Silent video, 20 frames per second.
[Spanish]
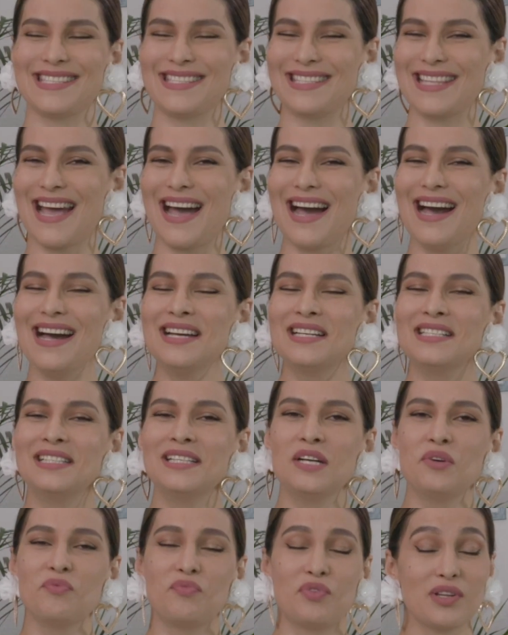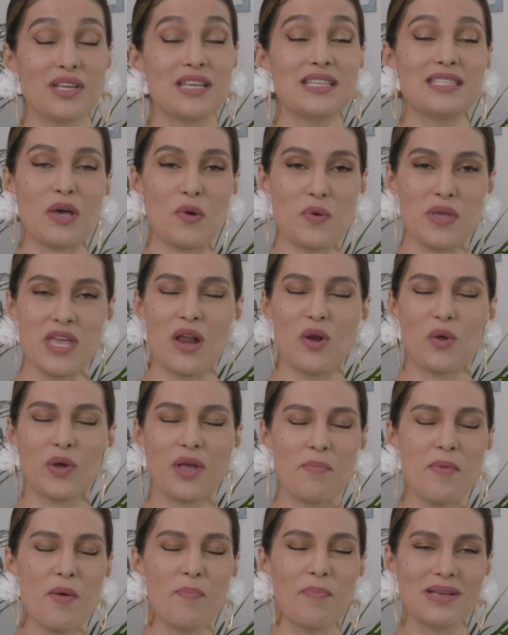está, porque sabía lo
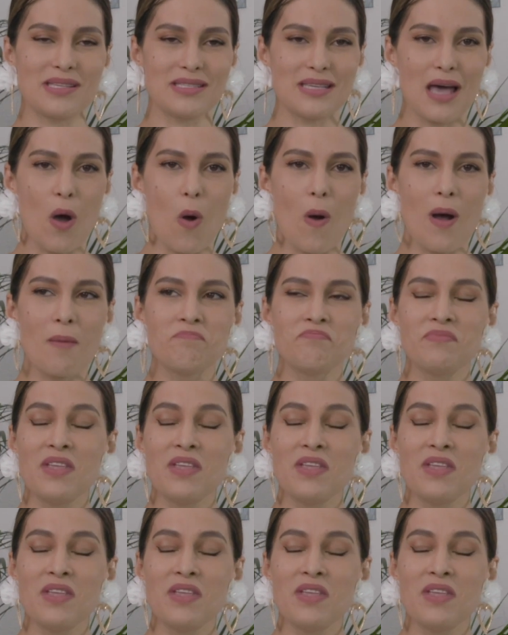que me pasaba